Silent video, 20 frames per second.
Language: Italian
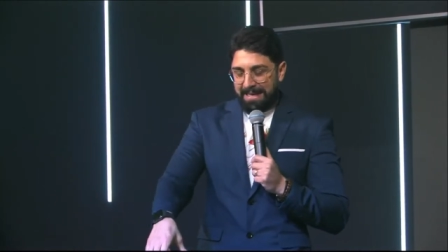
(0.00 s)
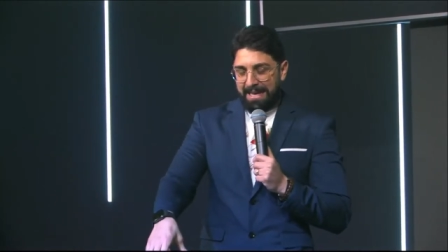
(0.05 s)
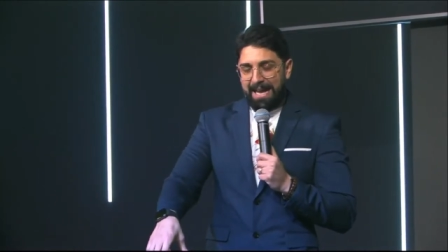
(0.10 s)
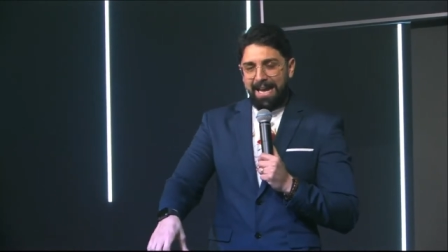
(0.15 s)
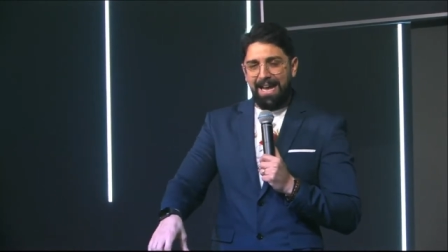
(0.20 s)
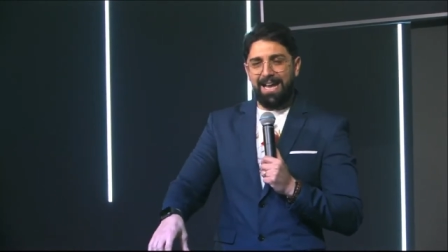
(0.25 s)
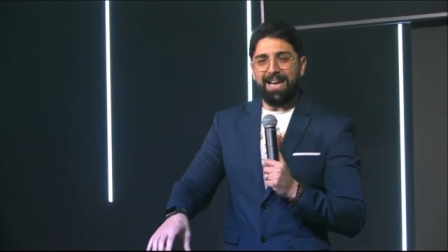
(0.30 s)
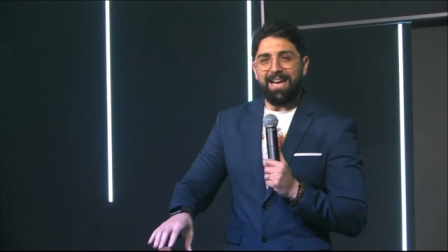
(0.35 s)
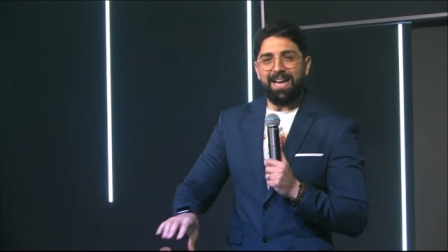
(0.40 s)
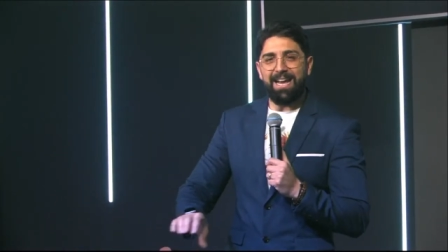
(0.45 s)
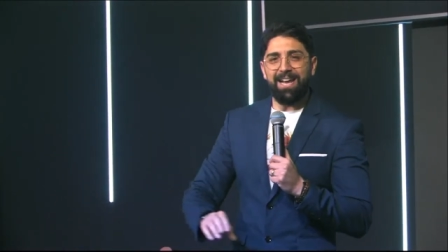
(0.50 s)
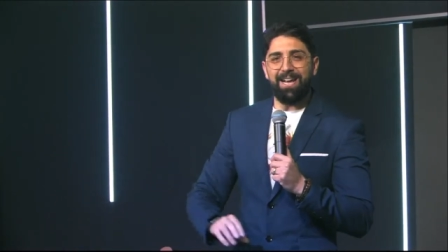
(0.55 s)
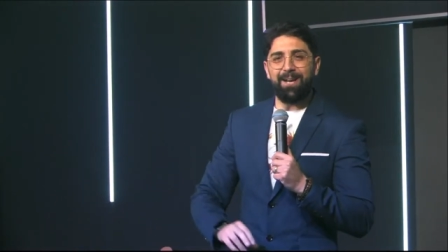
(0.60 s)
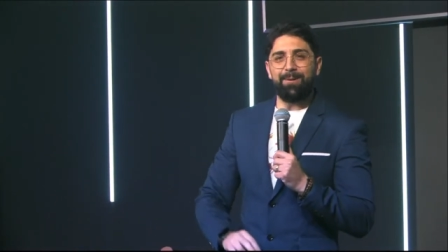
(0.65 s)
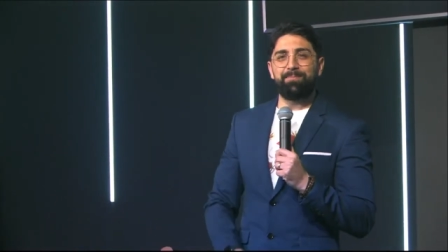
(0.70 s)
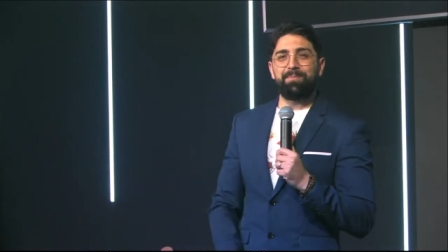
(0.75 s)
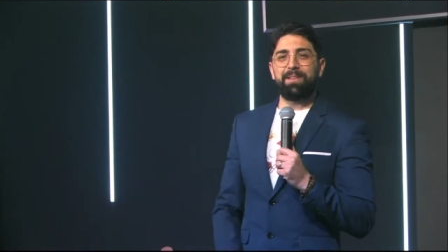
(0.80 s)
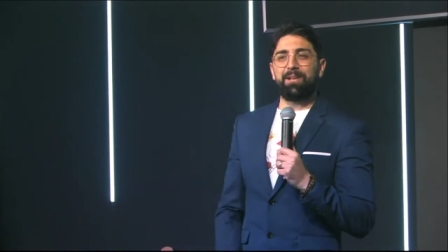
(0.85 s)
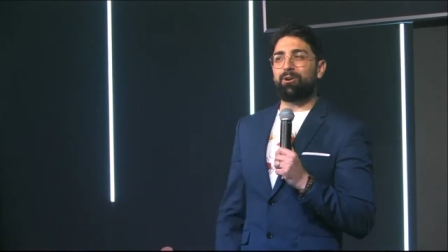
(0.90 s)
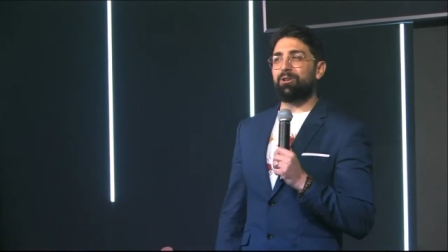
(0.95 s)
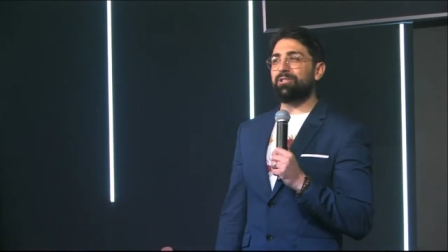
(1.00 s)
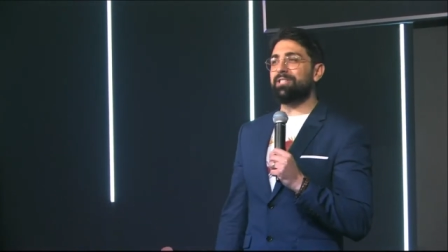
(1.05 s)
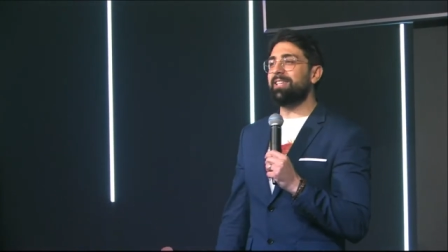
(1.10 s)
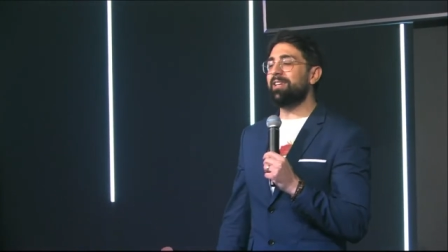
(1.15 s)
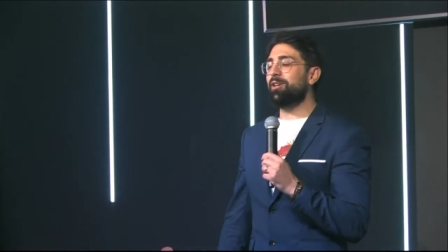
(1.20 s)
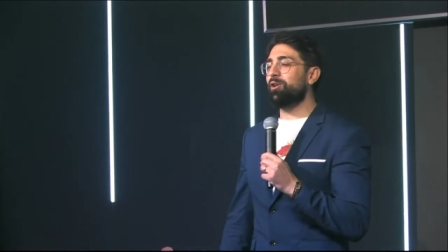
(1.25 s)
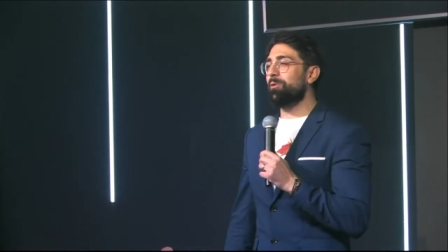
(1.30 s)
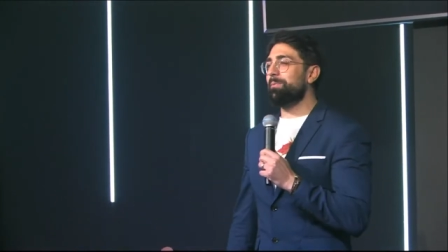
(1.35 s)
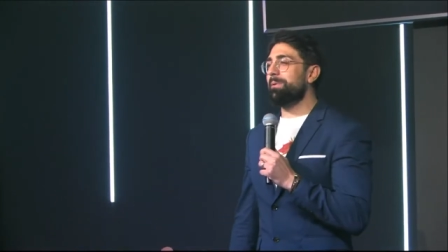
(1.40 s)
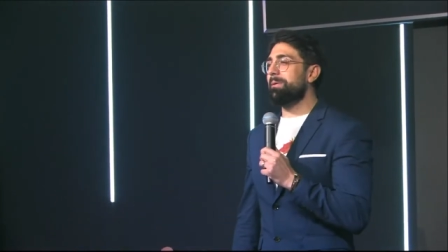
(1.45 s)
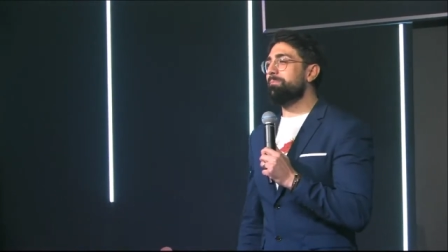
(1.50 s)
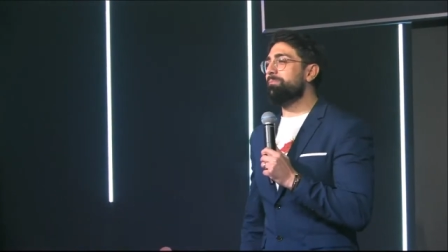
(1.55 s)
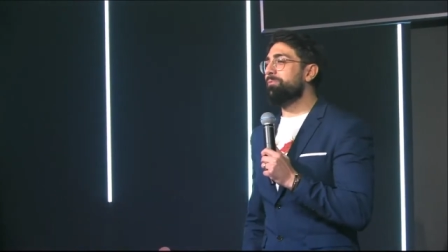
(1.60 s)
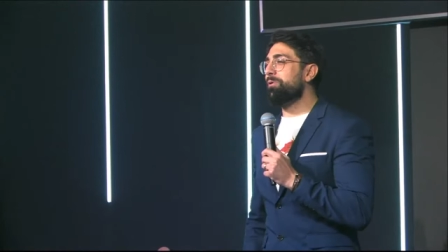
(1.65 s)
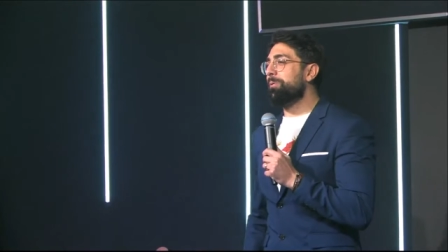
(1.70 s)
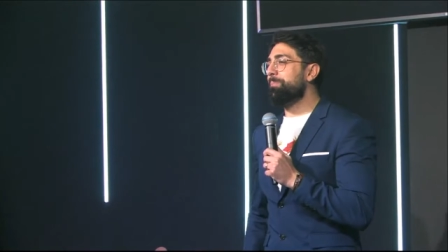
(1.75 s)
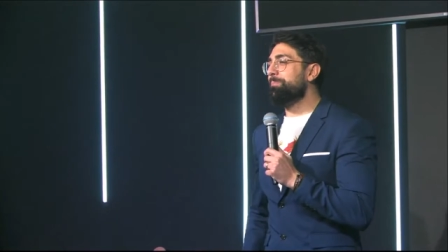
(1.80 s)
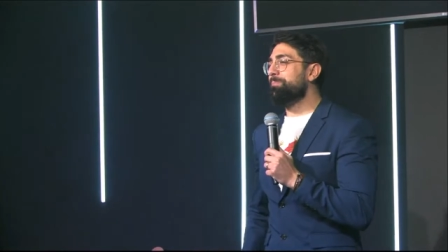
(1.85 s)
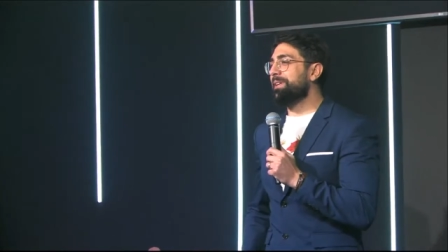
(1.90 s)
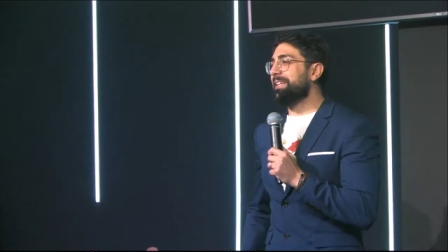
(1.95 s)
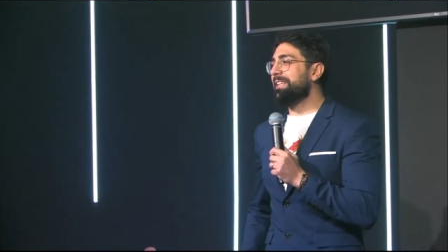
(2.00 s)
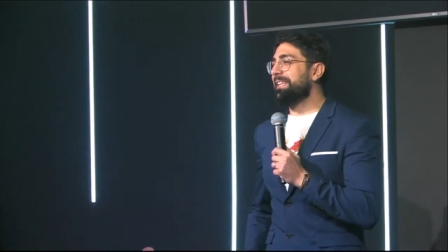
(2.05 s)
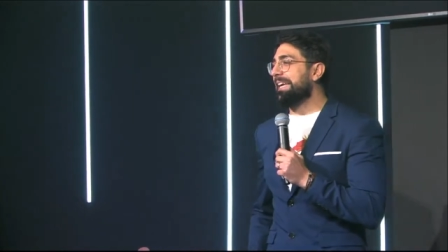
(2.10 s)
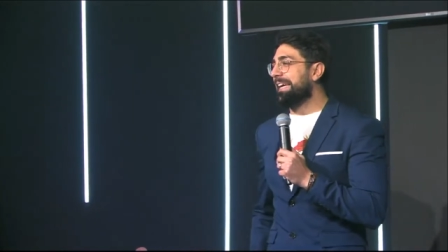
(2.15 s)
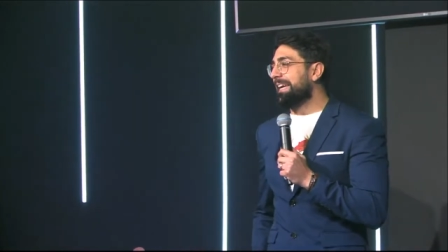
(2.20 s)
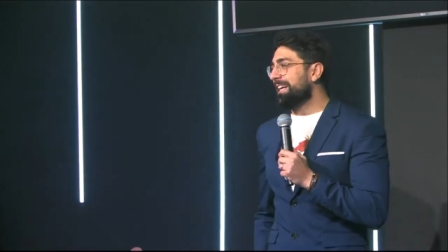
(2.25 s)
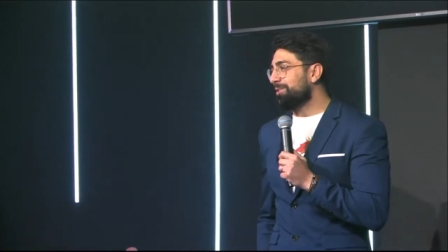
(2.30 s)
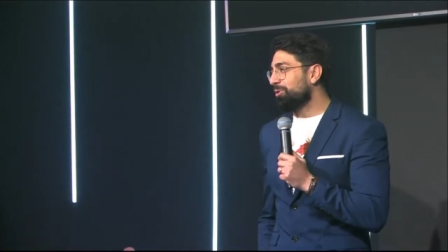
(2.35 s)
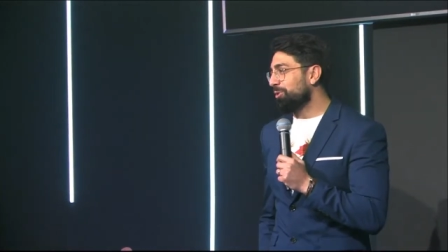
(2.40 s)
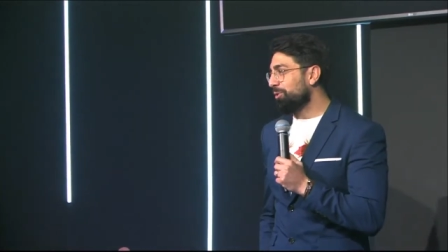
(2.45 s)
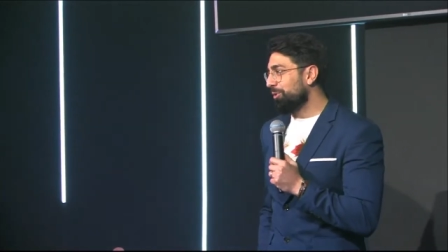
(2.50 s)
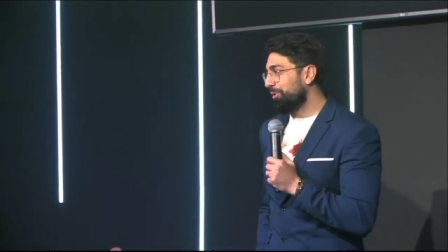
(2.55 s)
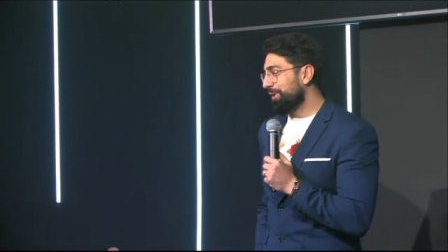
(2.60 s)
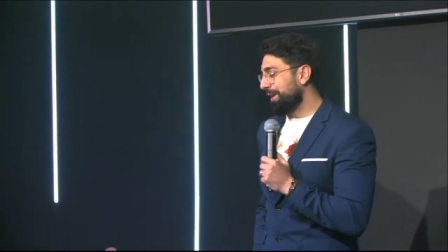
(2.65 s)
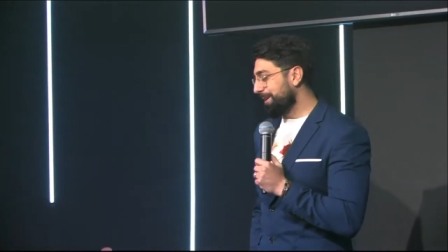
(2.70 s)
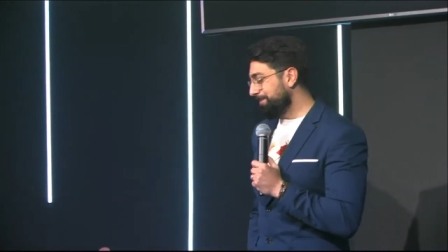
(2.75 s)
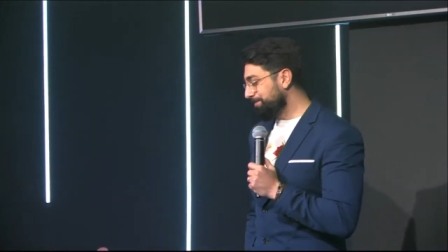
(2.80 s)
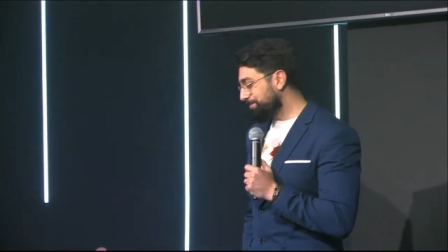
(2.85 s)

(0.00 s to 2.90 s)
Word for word: E così come buon predicatore